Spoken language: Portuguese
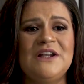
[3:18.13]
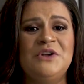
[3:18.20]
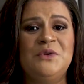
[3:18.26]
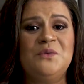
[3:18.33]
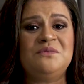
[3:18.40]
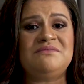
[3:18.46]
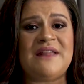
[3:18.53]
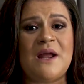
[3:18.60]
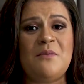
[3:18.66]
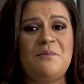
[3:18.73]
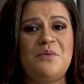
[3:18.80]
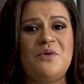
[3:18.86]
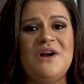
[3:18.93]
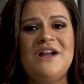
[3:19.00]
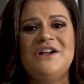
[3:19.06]
num
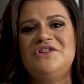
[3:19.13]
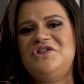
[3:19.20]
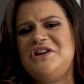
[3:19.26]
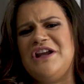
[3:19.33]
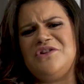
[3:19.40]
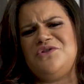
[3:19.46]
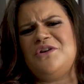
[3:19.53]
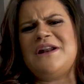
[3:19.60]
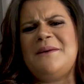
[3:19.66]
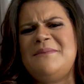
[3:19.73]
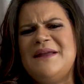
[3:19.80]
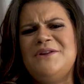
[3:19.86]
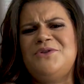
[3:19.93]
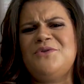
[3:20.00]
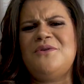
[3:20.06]
tempo de
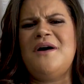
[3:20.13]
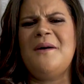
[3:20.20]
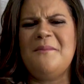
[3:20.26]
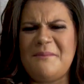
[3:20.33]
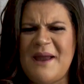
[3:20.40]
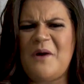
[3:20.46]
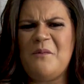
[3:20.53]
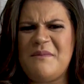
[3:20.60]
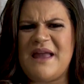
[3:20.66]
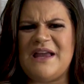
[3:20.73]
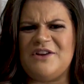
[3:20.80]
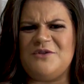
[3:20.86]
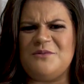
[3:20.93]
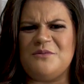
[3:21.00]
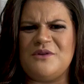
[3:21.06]
questionamento meu
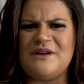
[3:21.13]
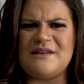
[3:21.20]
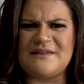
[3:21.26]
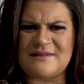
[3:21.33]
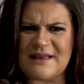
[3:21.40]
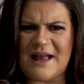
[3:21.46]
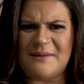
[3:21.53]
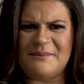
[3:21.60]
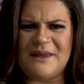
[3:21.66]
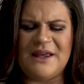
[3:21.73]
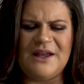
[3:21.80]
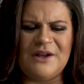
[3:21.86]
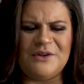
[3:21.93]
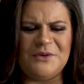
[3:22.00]
mesmo, sabe?